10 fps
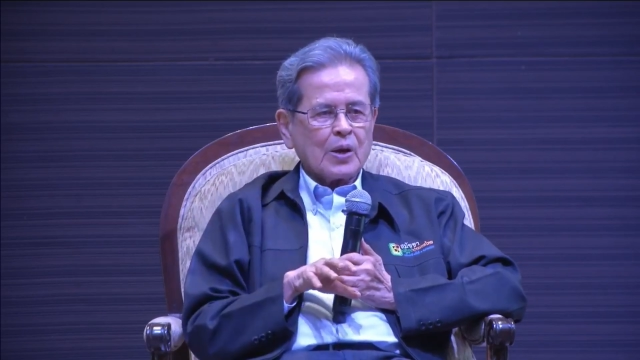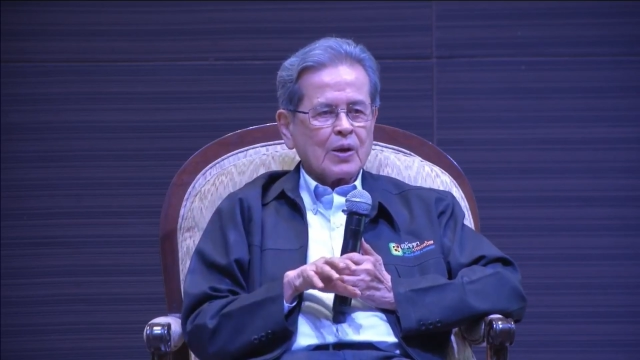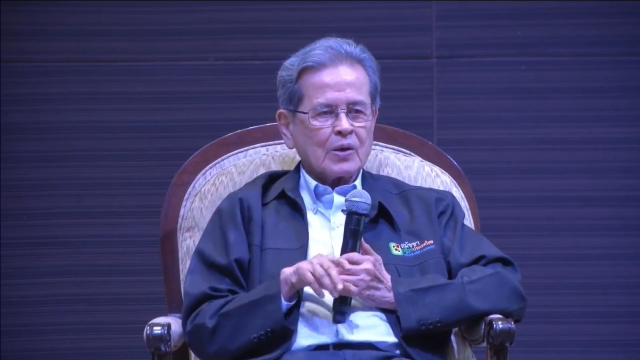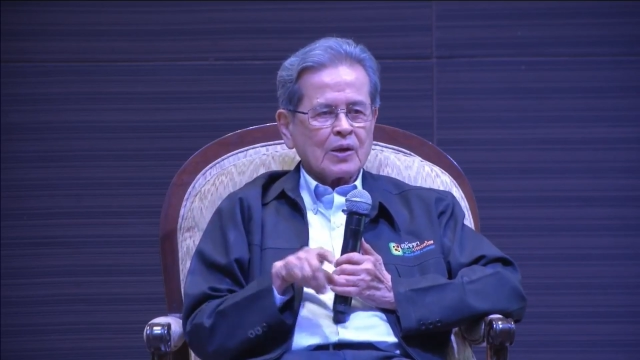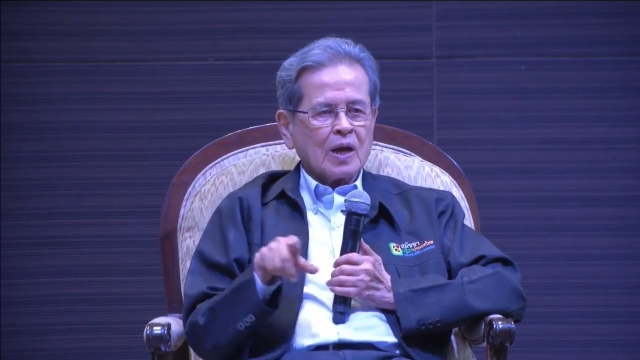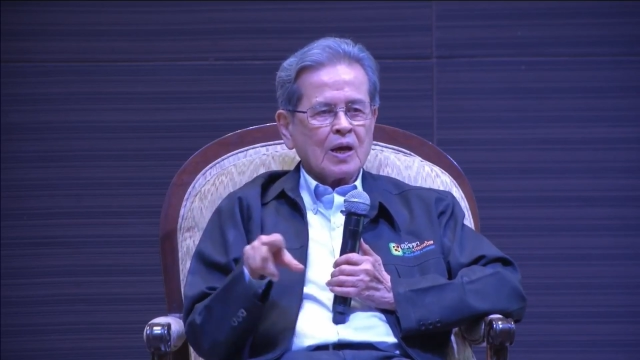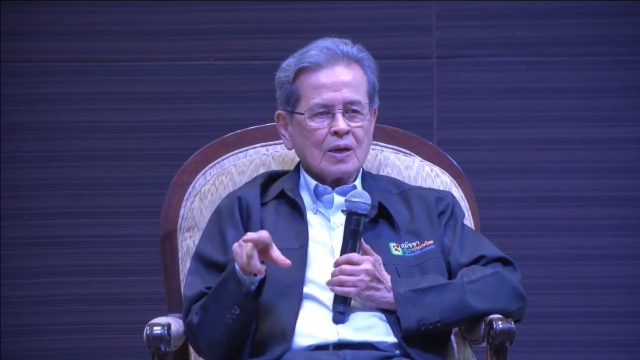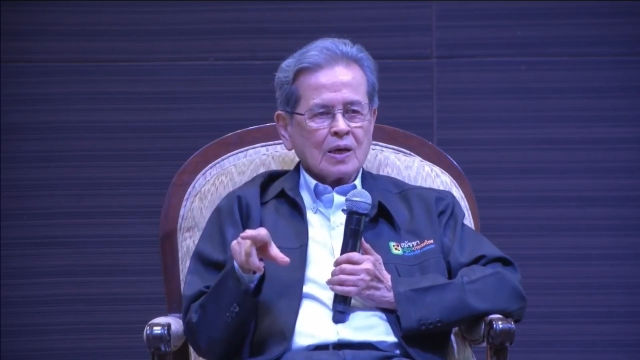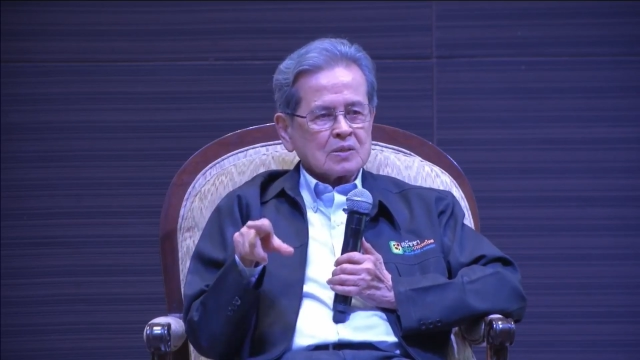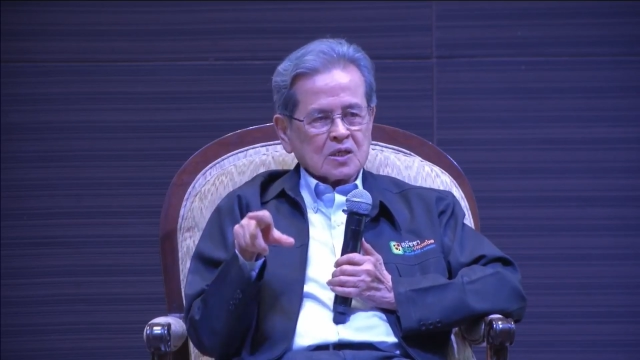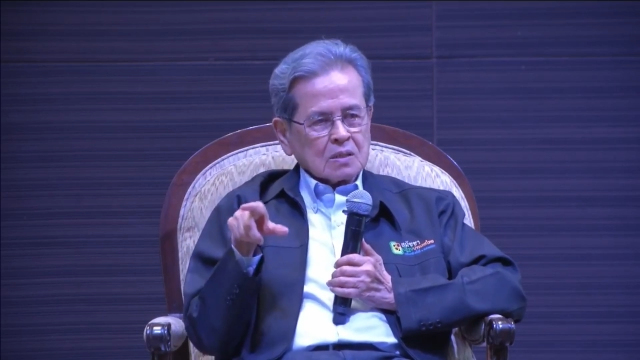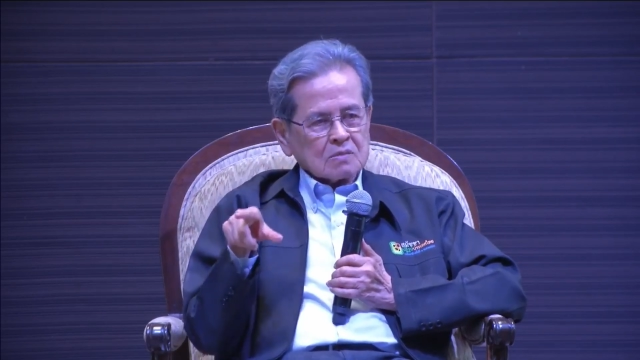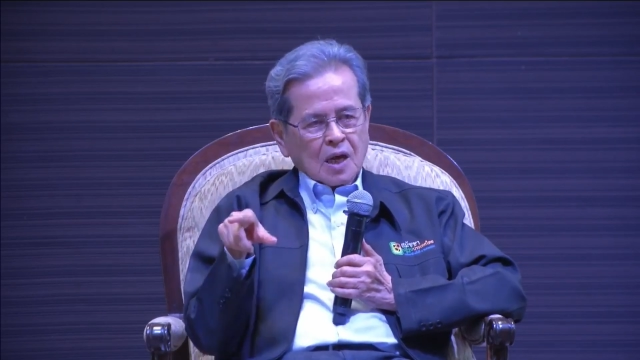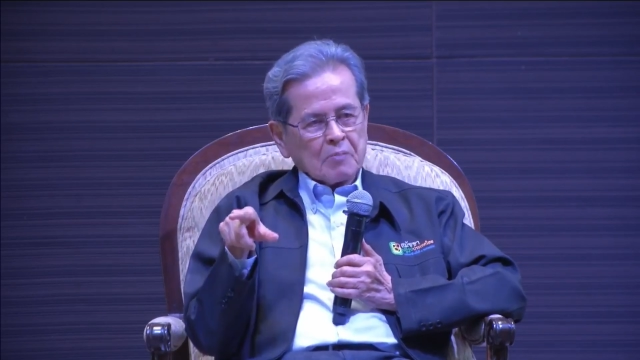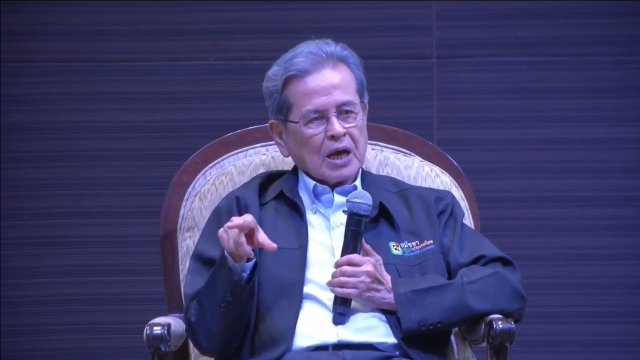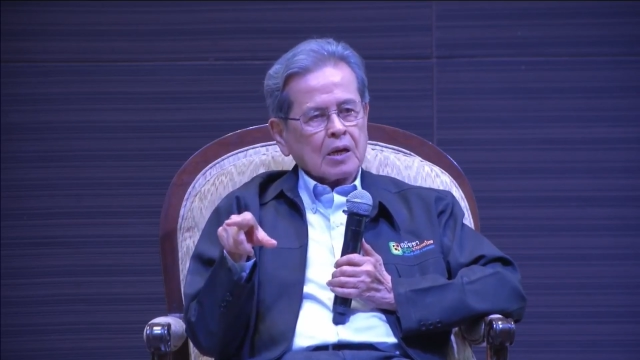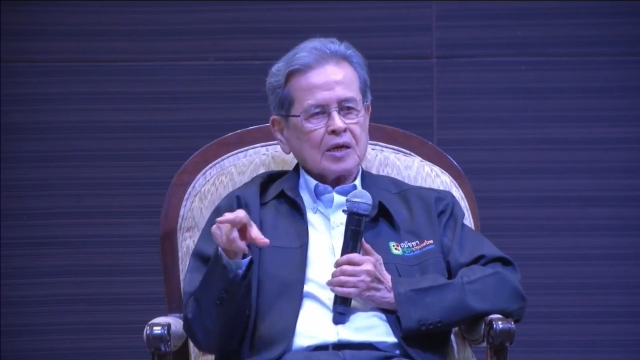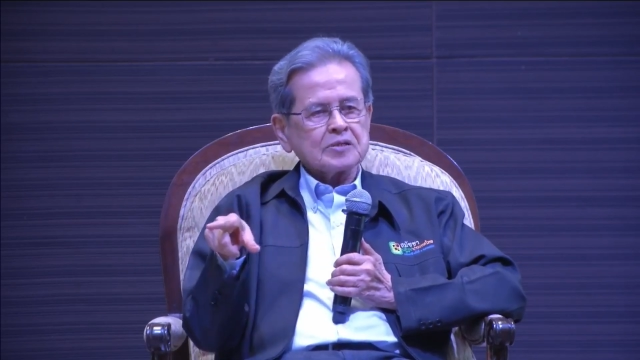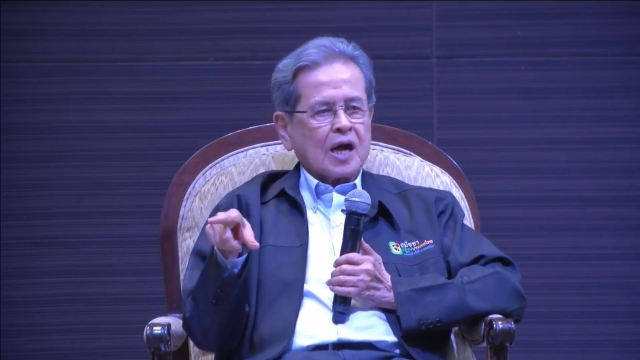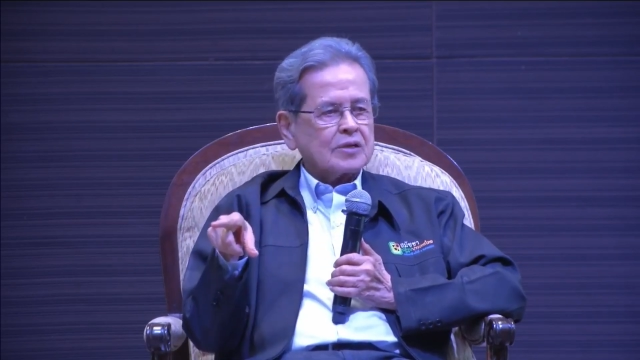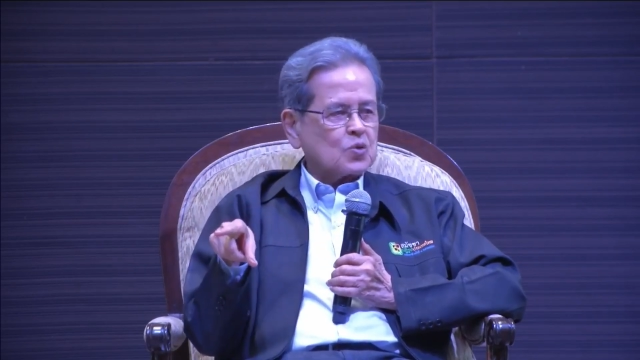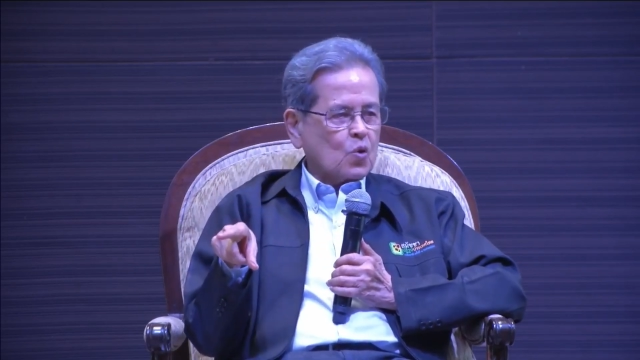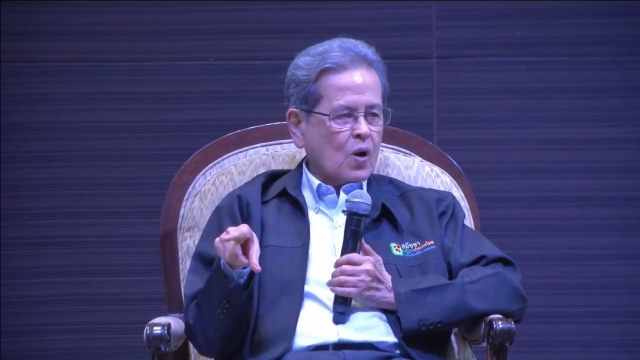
นะซึ่งสามารถขยายตัว